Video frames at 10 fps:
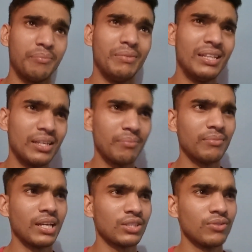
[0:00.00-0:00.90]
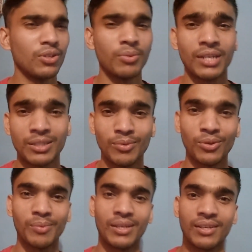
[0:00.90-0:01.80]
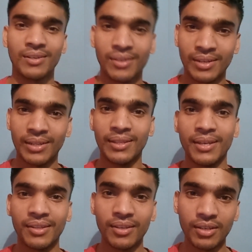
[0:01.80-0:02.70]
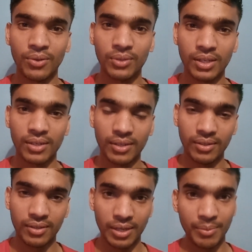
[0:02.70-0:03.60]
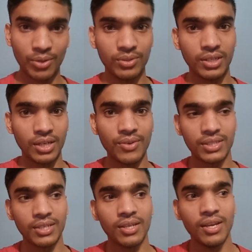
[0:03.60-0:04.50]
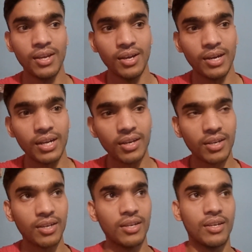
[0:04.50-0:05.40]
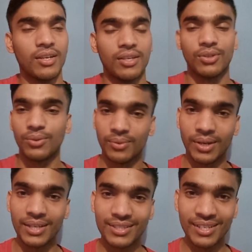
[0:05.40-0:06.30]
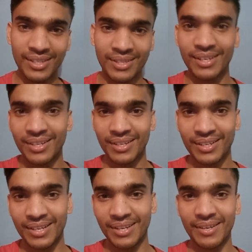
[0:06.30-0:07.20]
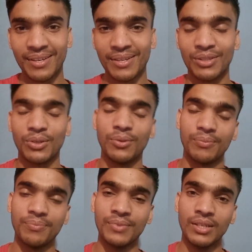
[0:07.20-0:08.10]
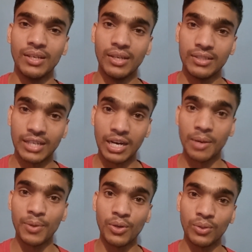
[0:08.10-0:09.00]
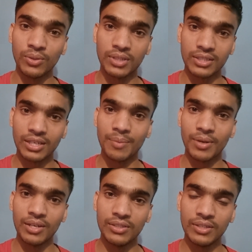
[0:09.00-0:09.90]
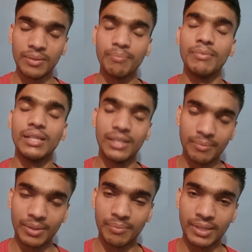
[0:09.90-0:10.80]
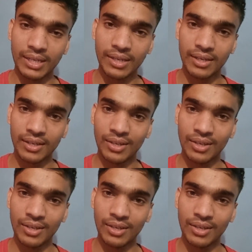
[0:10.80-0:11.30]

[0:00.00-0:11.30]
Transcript: मिलते हैं हम नेक्स्ट वीडियो में नेक्स्ट ब्लॉग में कल देखते हैं क्या होता है कल कहीं मेरे को जाना है वैसे है ना तो आज के लिए इतना है ठीक है तो चैनल पे नहीं तो सब्सक्राइब कर दीजिए मिलते हैं अपना ठीक है